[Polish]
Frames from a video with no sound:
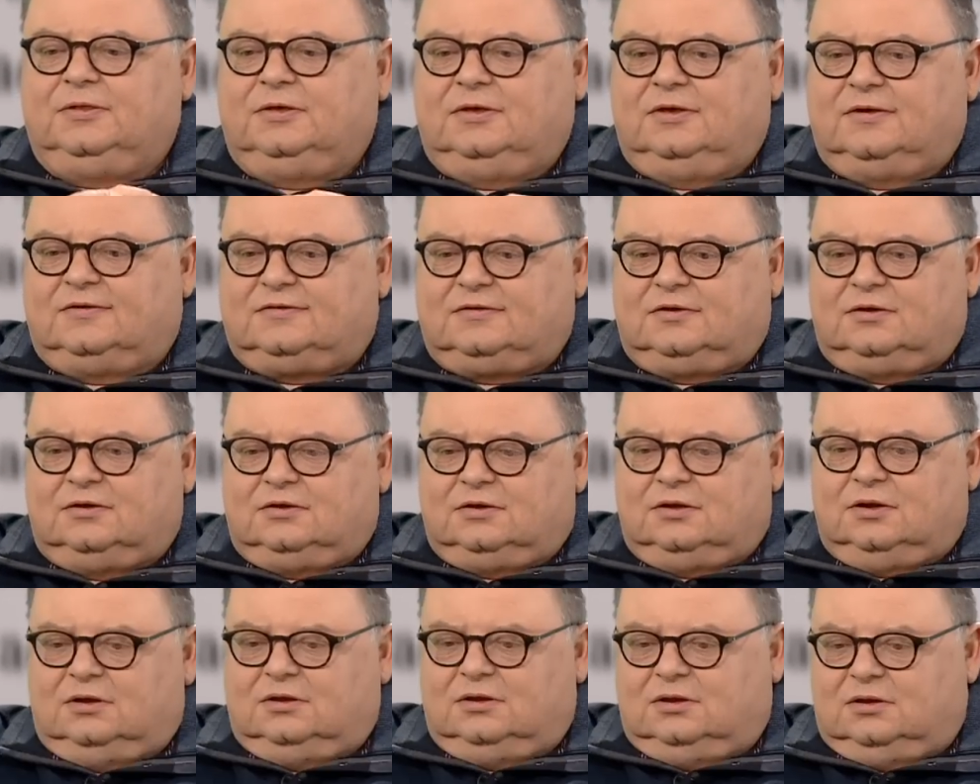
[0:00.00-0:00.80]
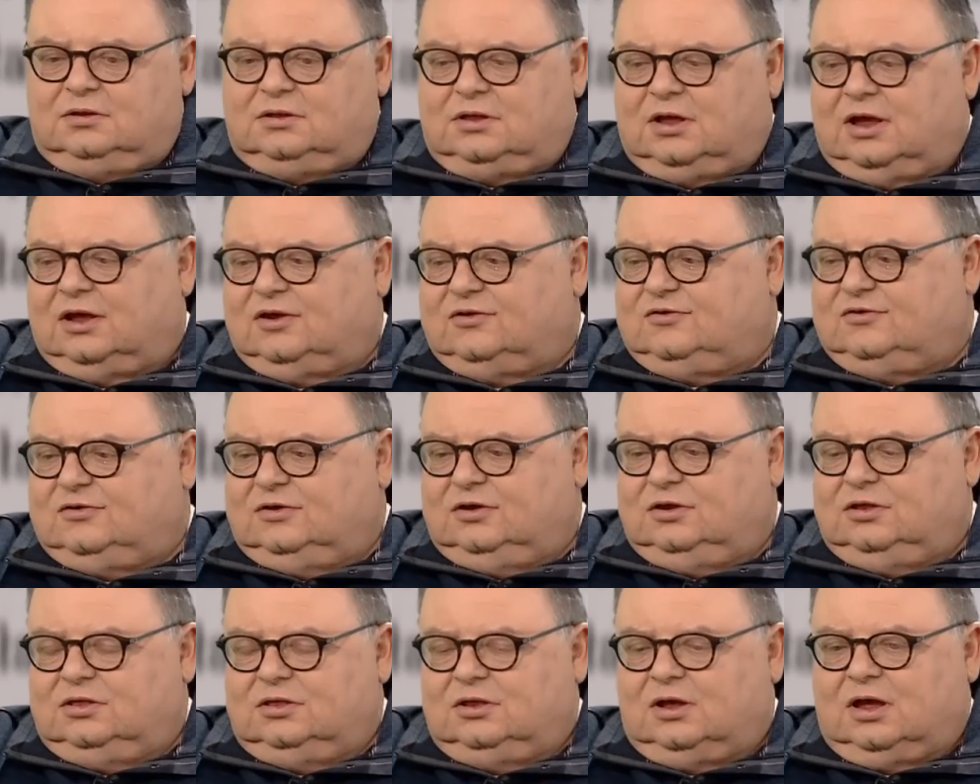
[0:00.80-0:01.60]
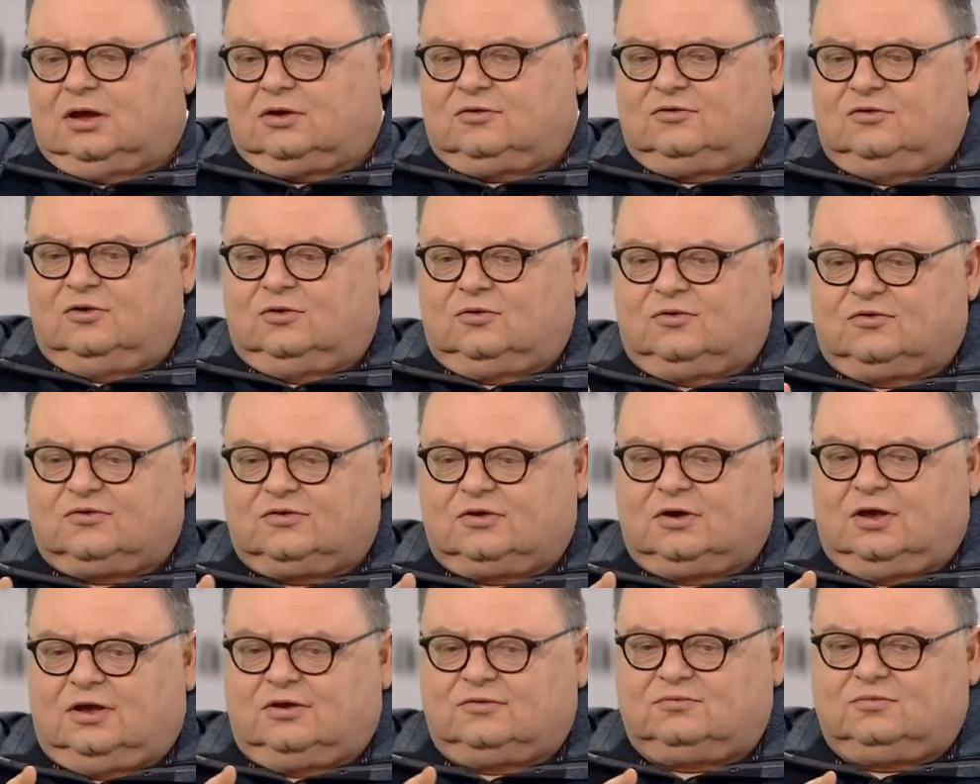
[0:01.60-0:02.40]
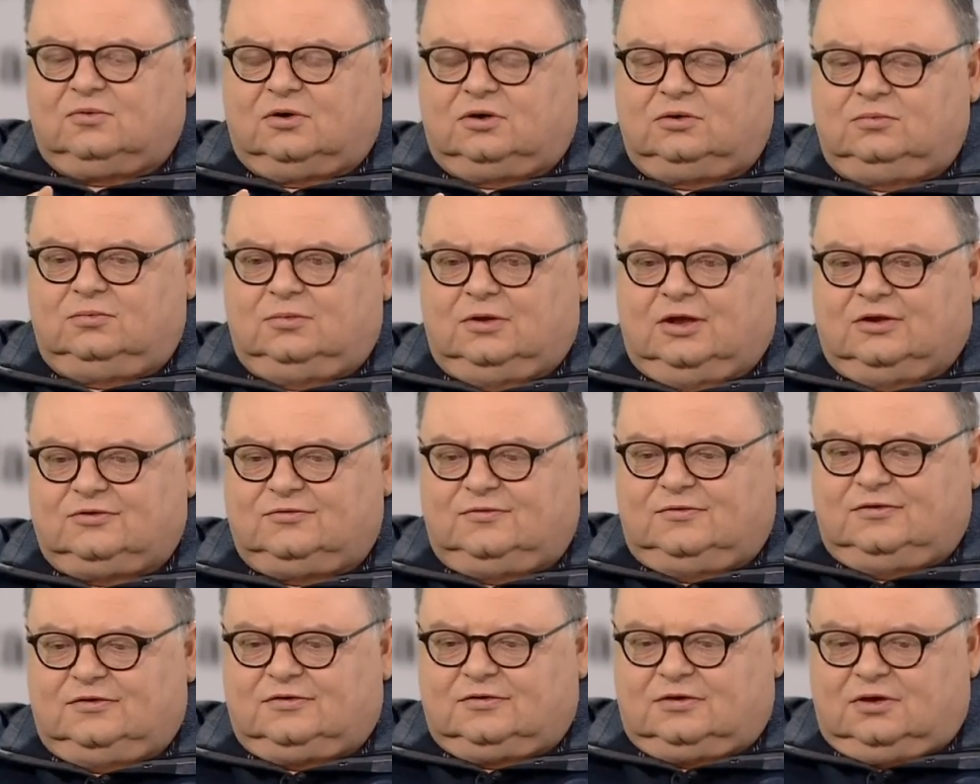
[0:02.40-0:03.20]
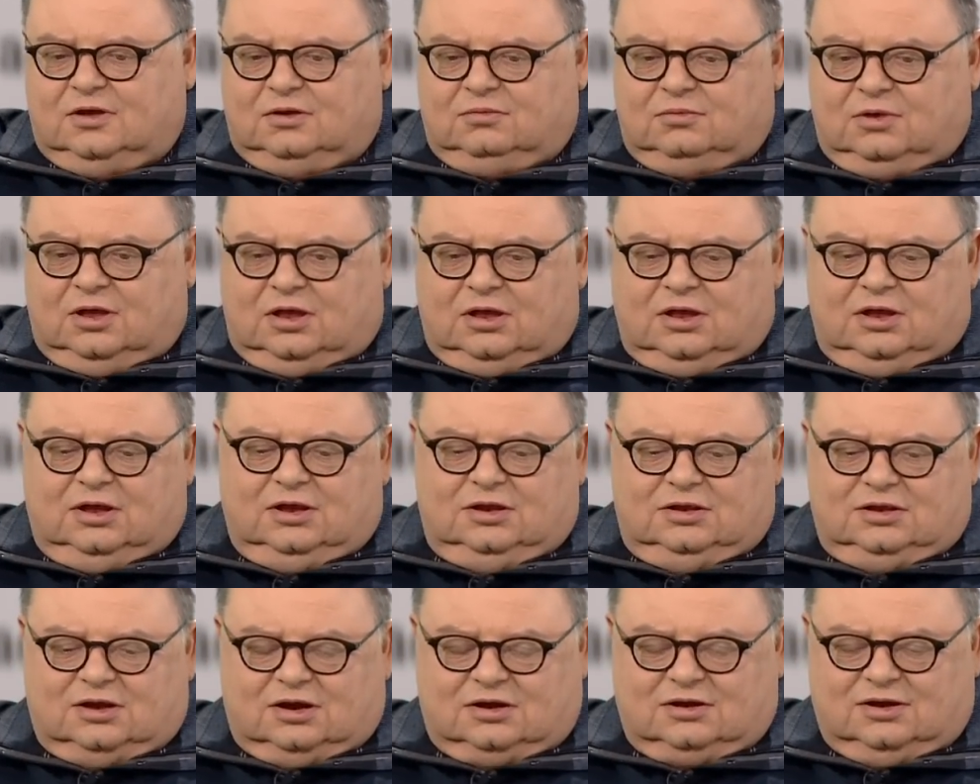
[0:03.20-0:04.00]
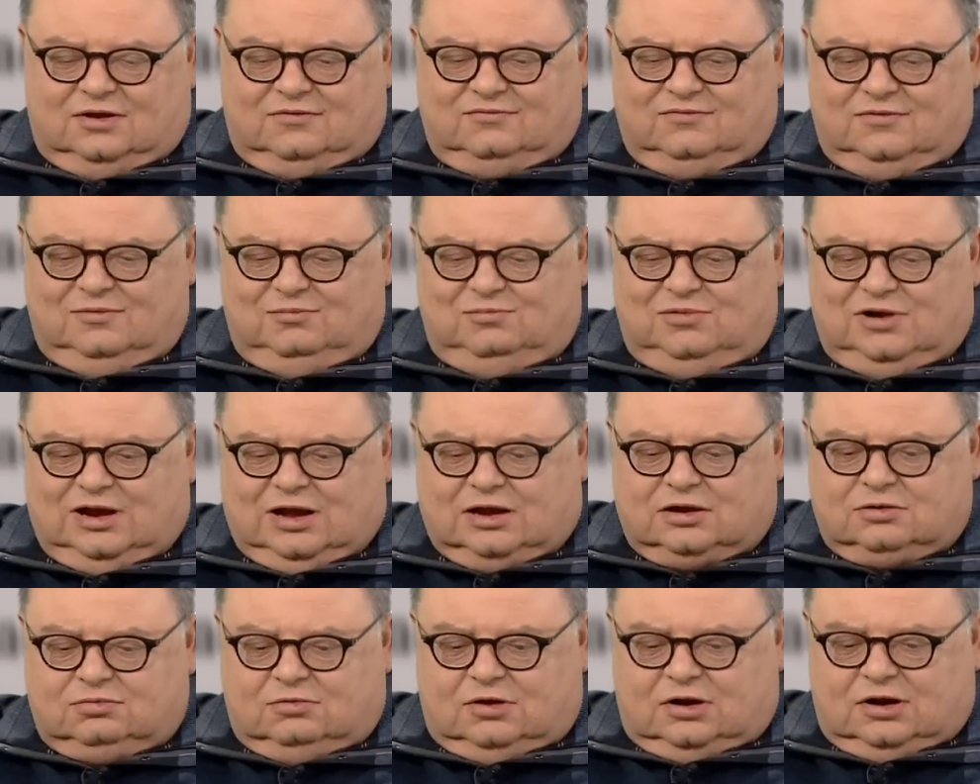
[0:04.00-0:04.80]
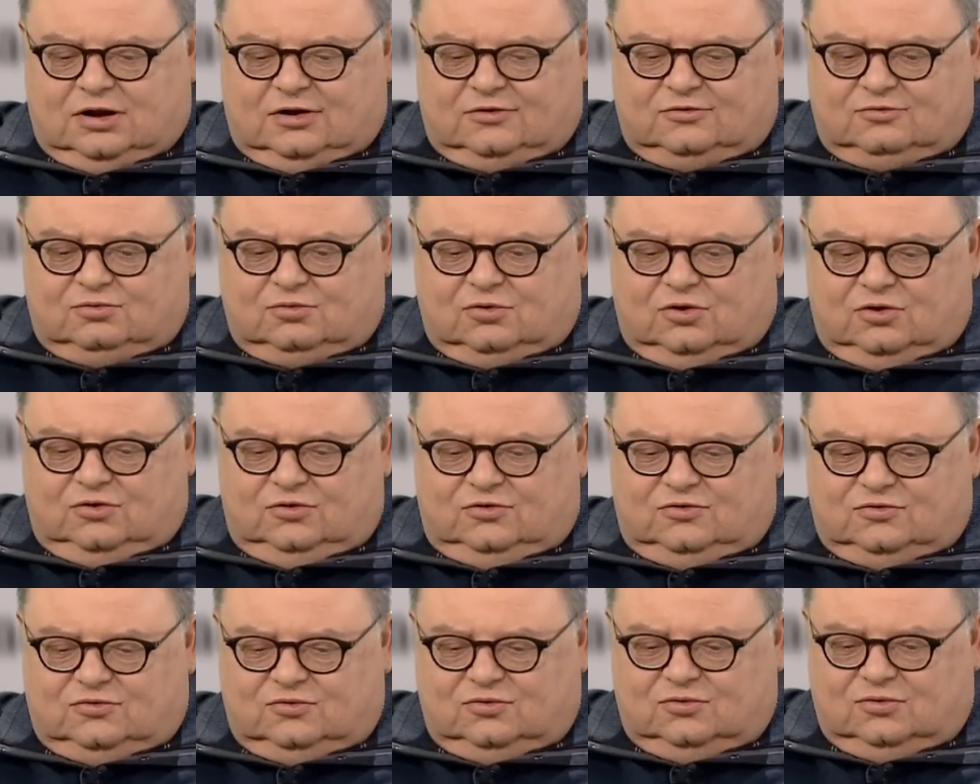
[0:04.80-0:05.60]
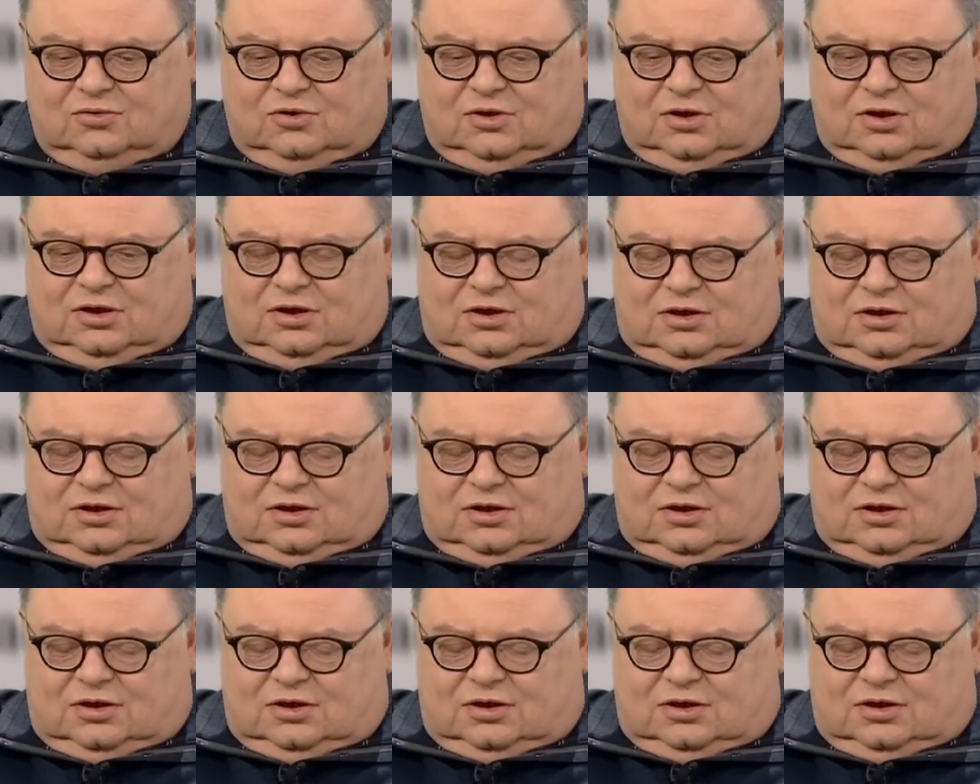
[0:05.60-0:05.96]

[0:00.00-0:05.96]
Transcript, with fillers: jest ta czy inna książka z moim nazwiskiem, taka wyblakła na słońcu,